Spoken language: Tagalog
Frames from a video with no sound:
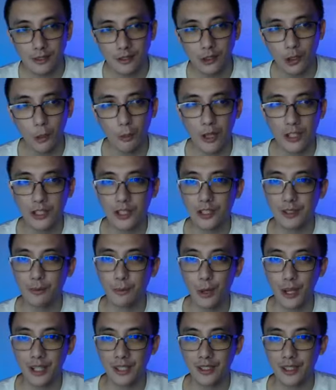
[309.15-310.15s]
too much
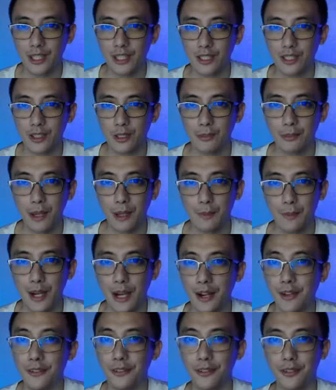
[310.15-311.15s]
brain cells on my
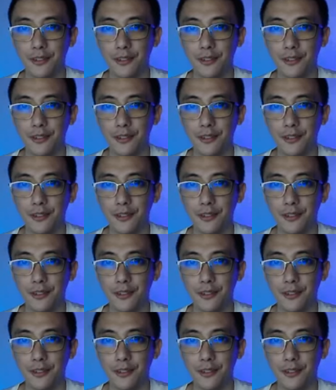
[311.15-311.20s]
behalf.